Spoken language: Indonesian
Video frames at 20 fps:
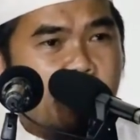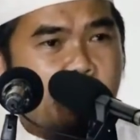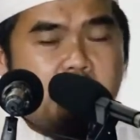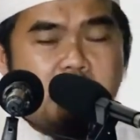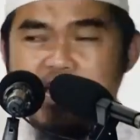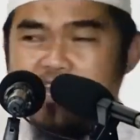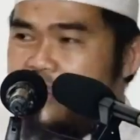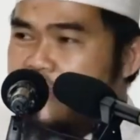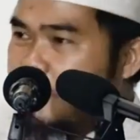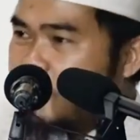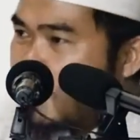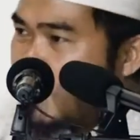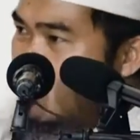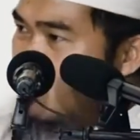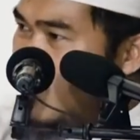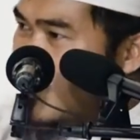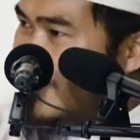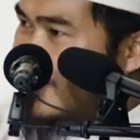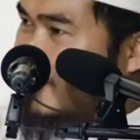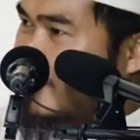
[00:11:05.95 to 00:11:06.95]
Baik
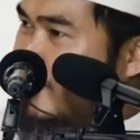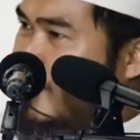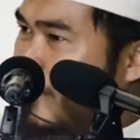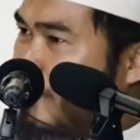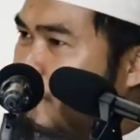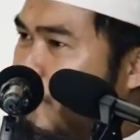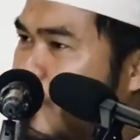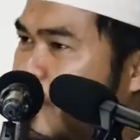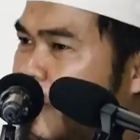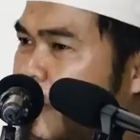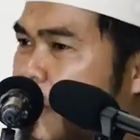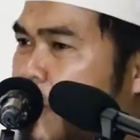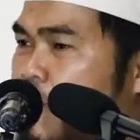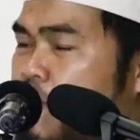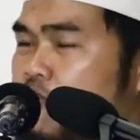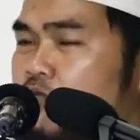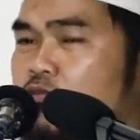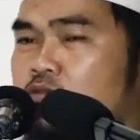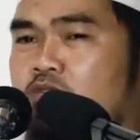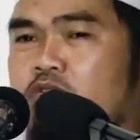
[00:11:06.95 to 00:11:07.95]
keluarga
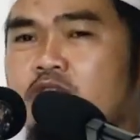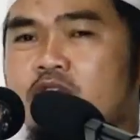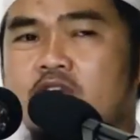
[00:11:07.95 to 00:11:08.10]
beliau,